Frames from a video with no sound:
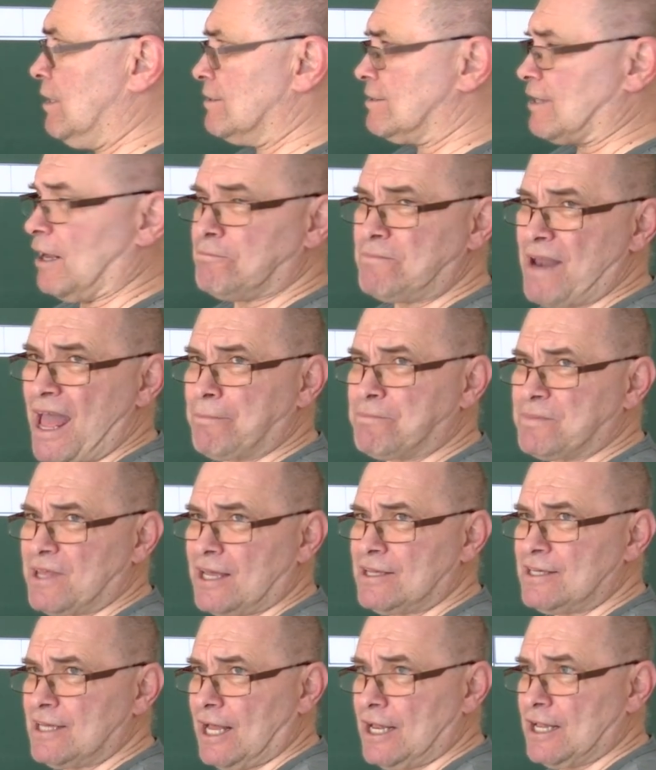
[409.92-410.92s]
Dann bleibt ja
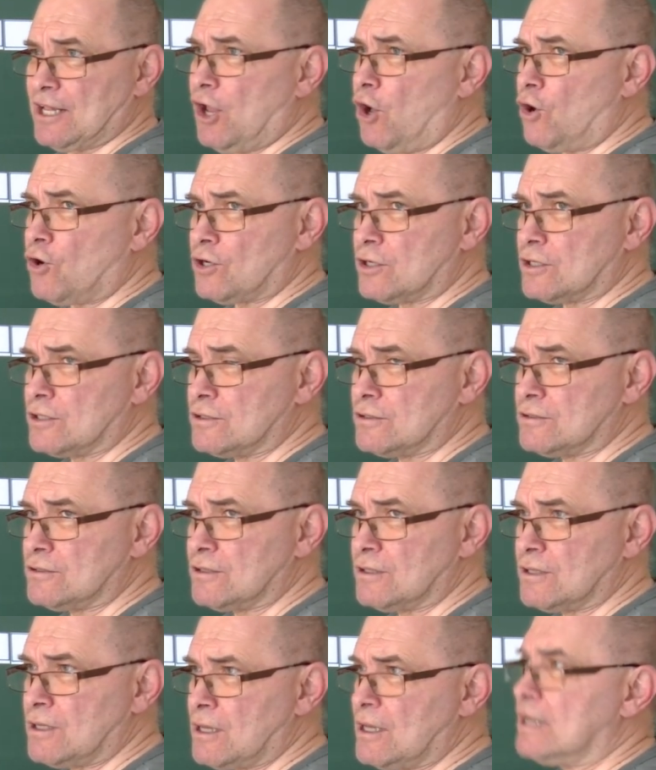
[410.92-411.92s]
hier ein Loch.
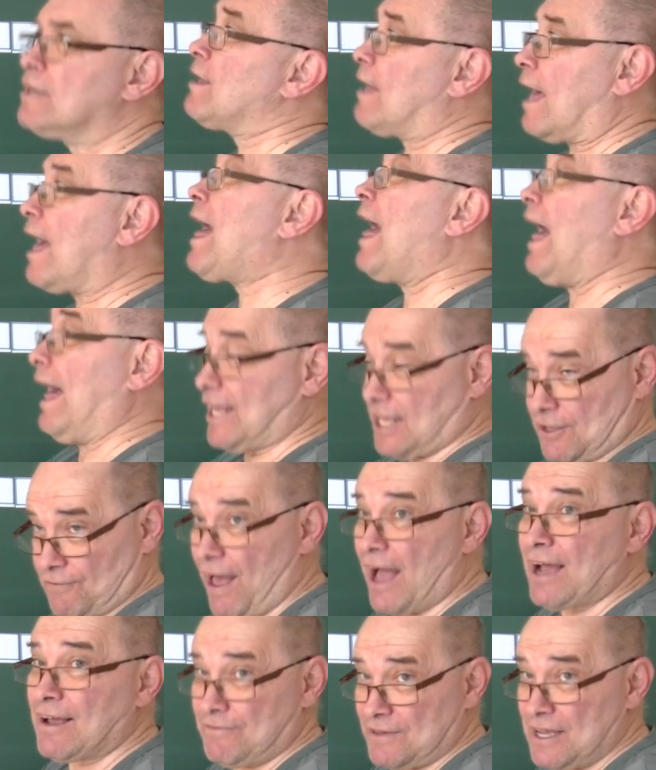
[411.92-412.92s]
Ah, ich
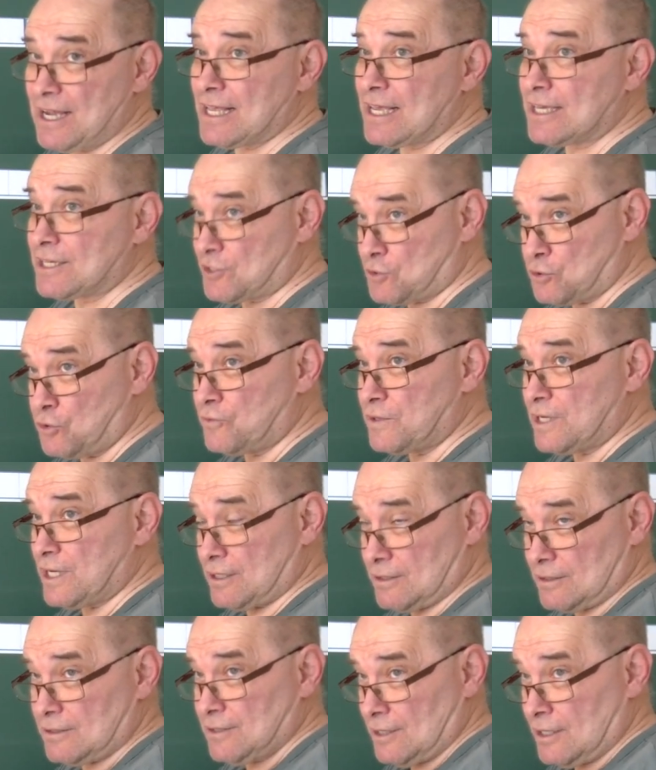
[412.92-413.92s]
fange wirklich so
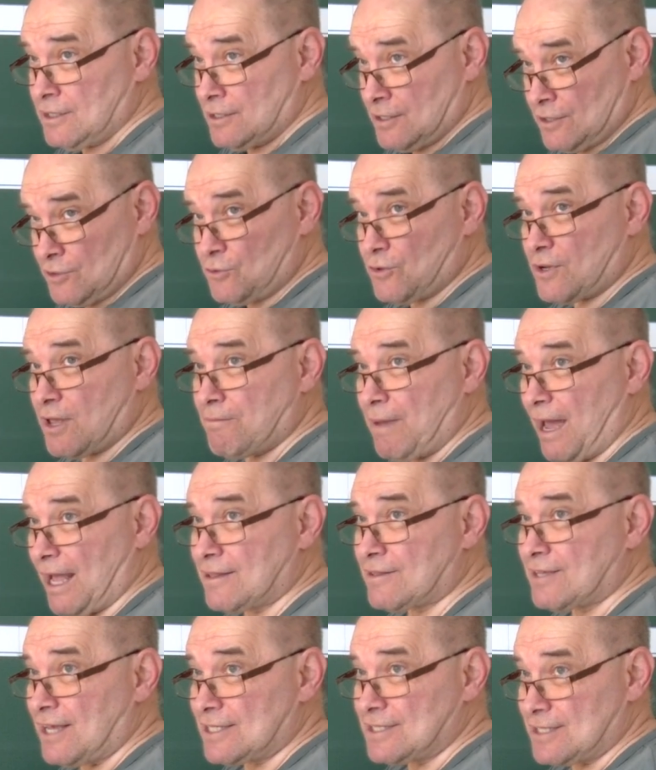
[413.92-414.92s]
wie du
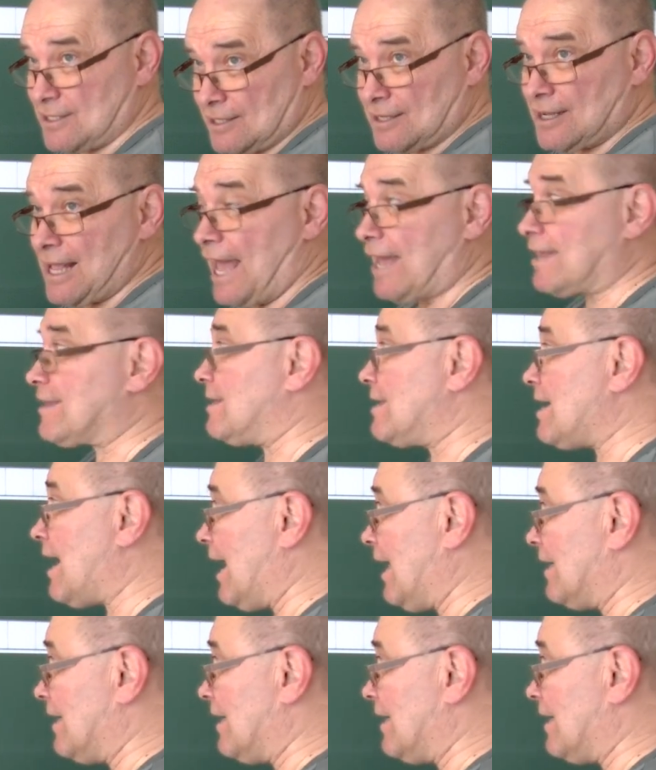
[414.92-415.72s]
gemeint hast, gleich hier